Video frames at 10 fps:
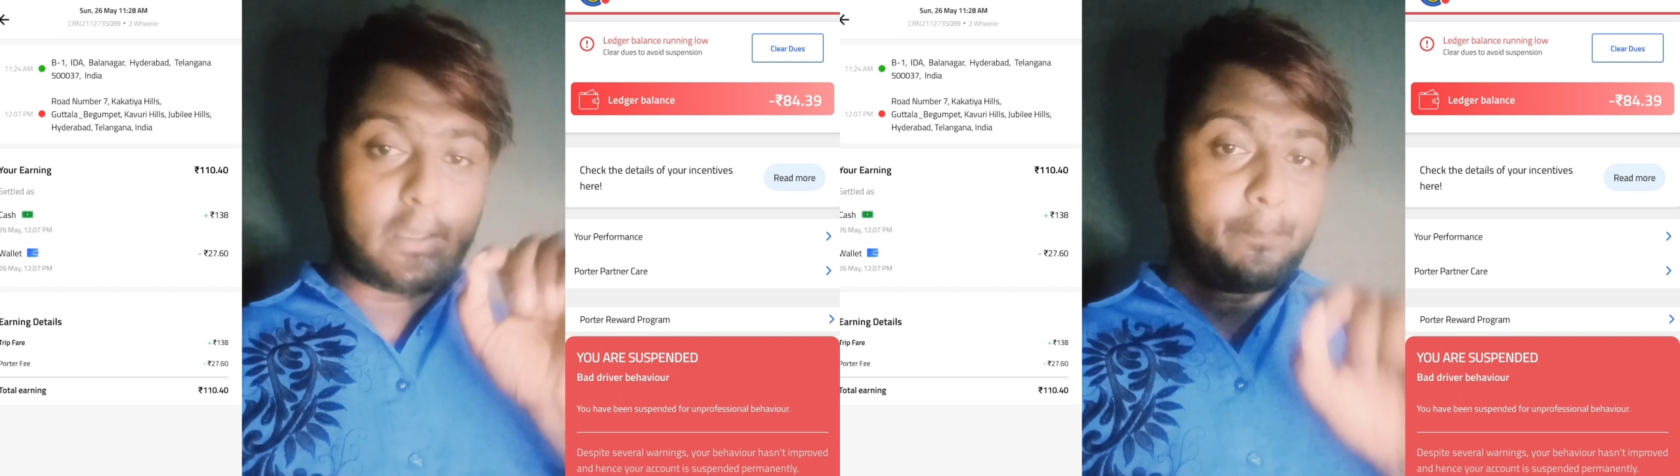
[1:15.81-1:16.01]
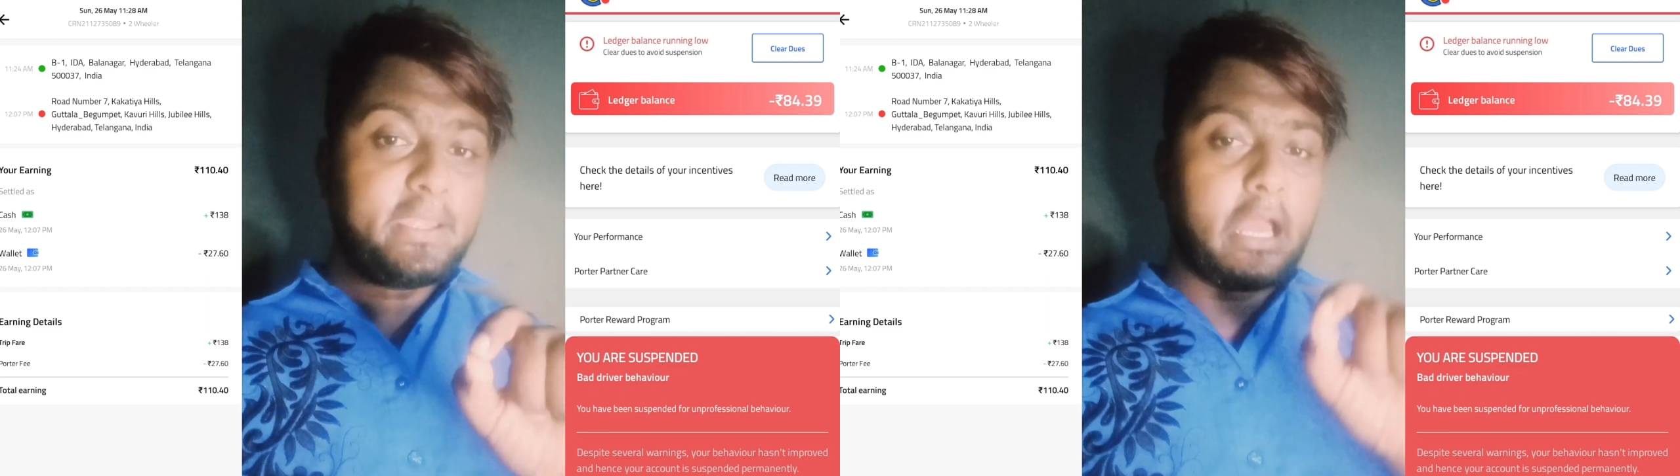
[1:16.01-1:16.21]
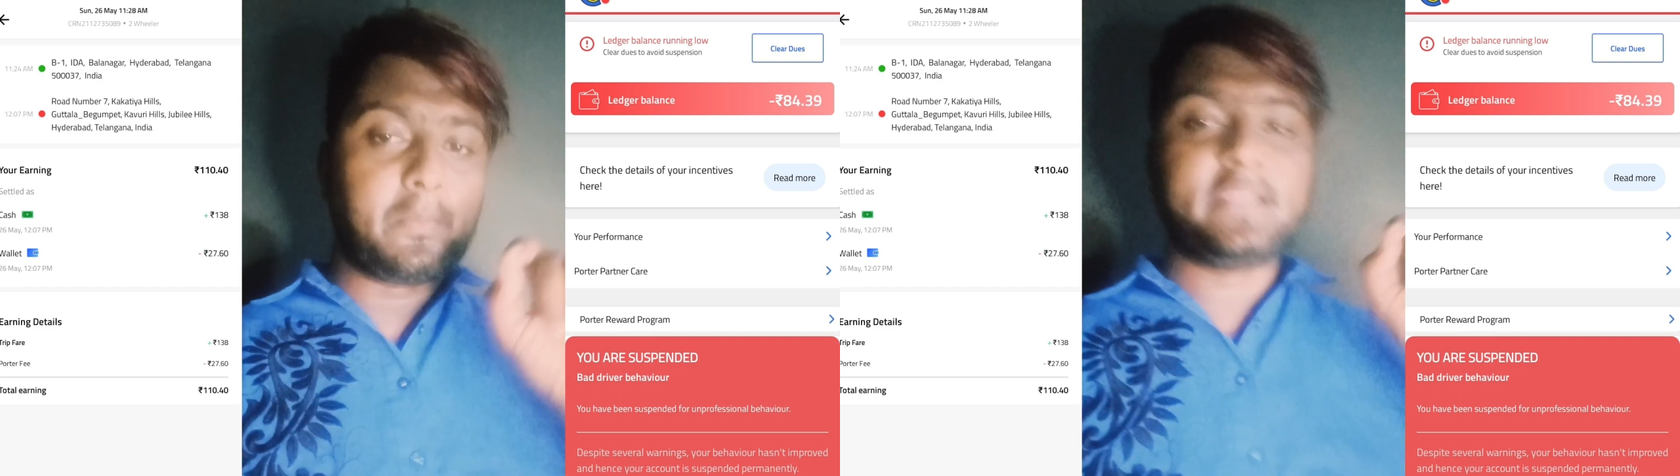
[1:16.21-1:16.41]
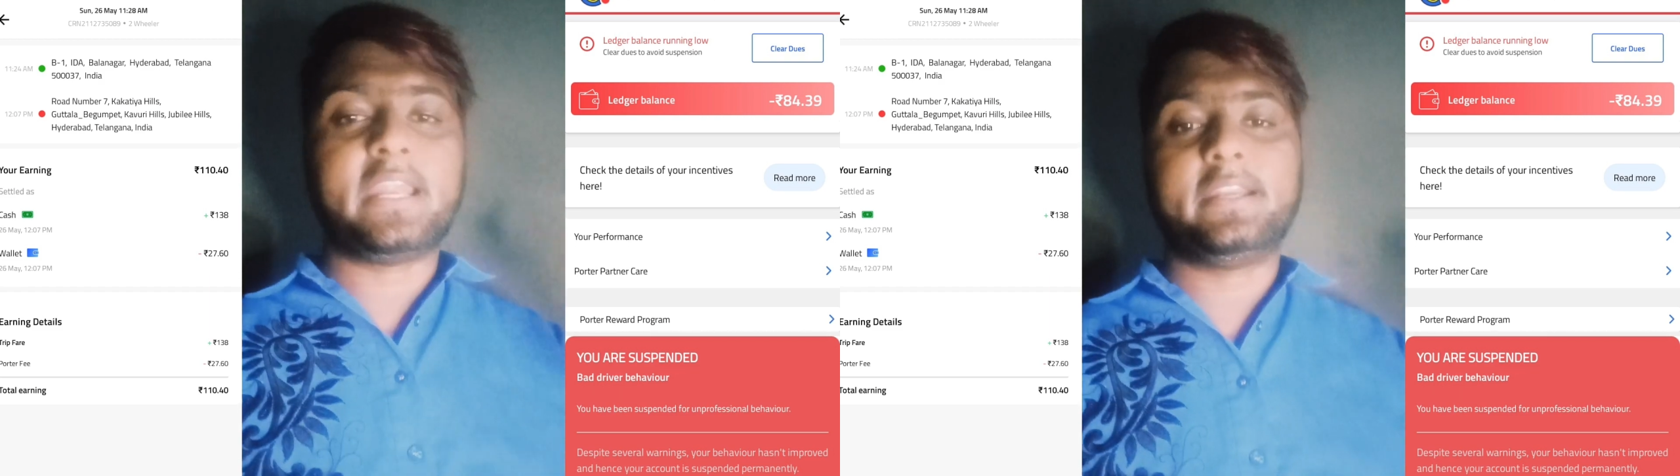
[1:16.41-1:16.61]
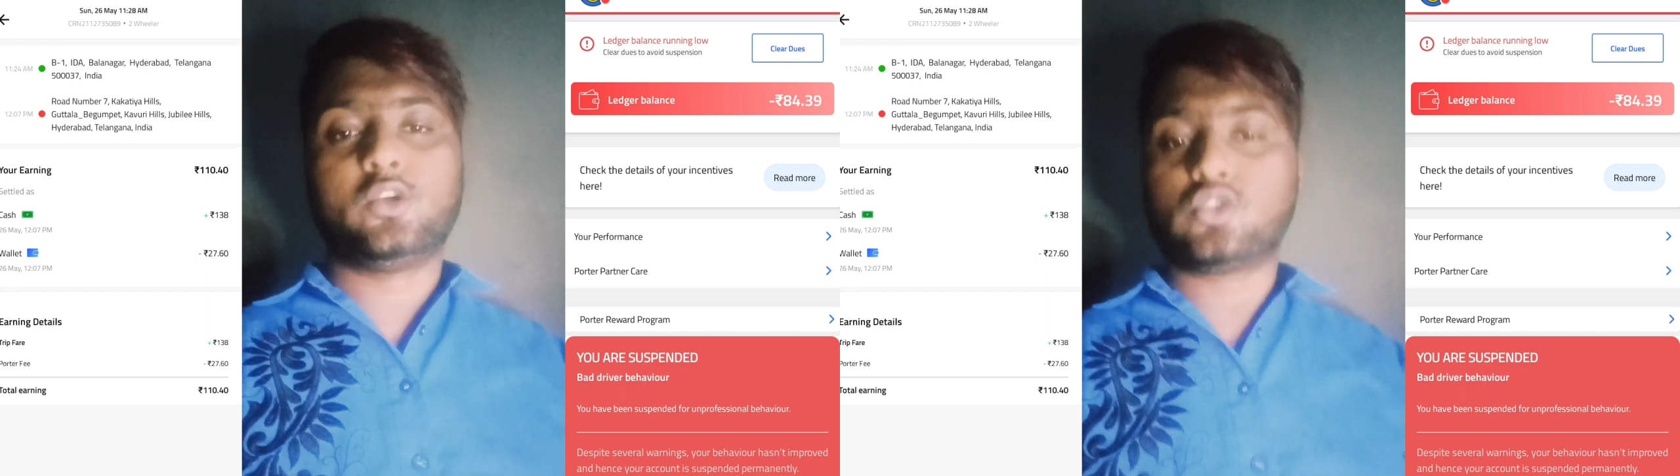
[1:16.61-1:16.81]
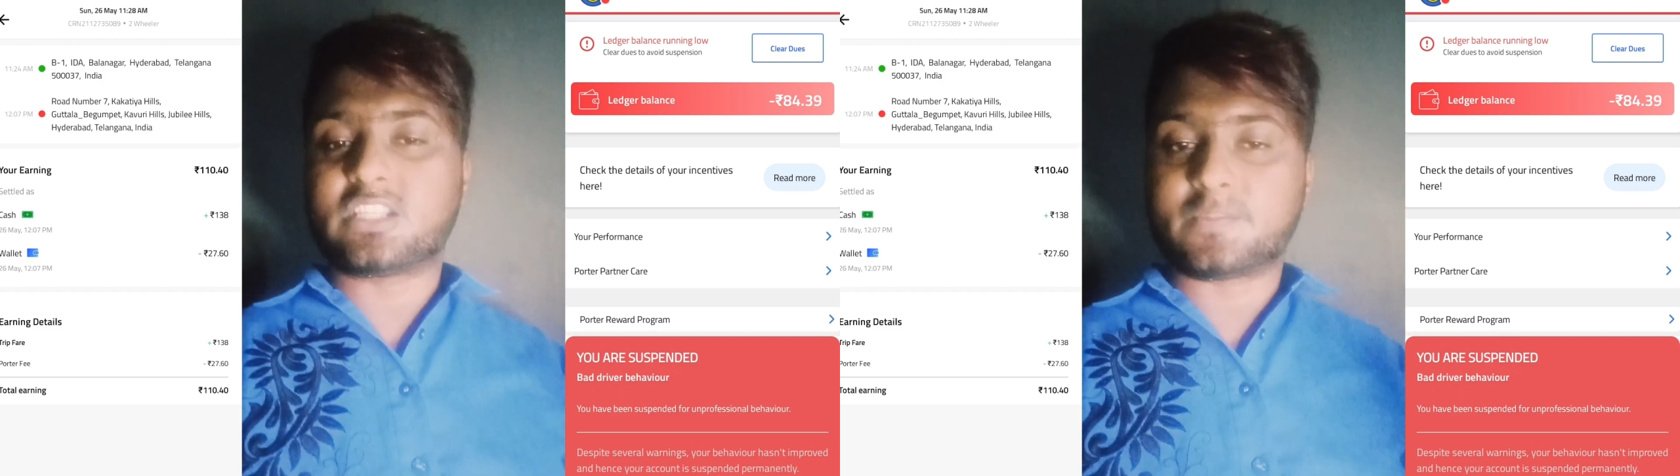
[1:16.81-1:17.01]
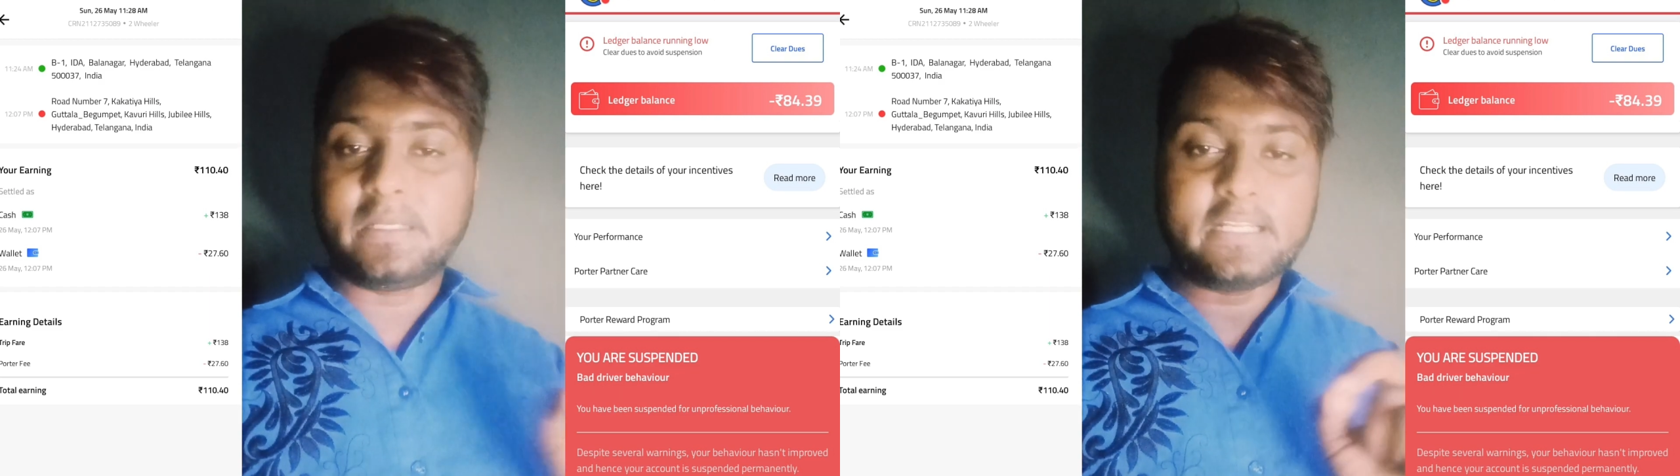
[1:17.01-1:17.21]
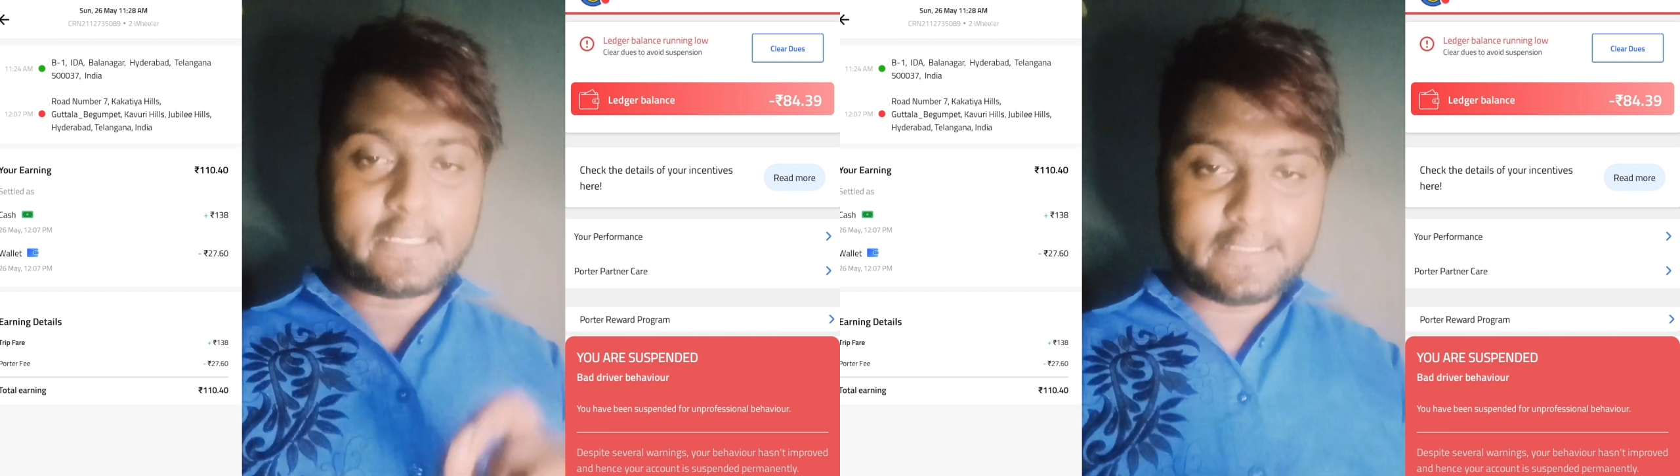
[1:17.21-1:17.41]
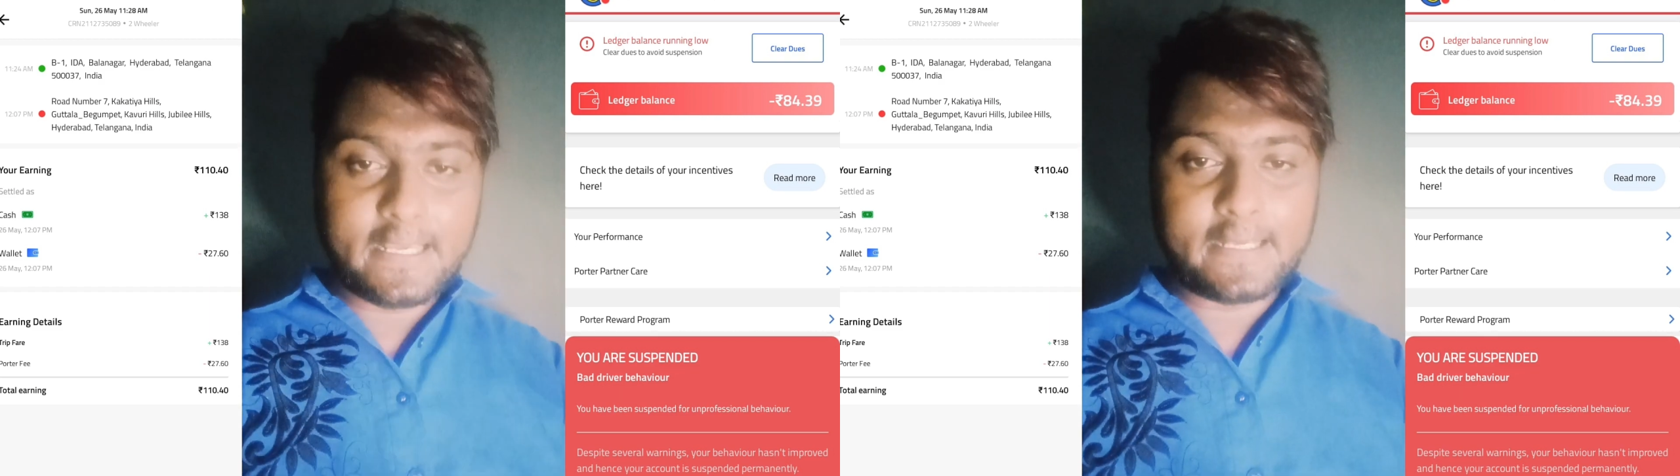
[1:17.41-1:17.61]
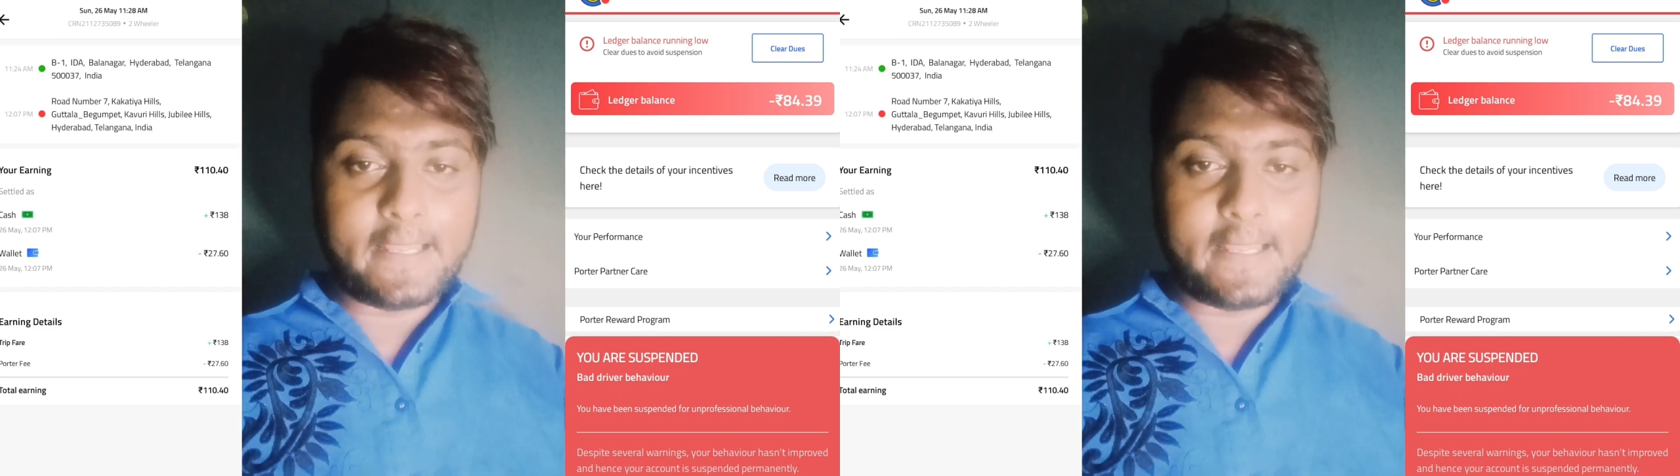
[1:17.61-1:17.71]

तब भी हमारी आईडी को सस्पेंड कर दिया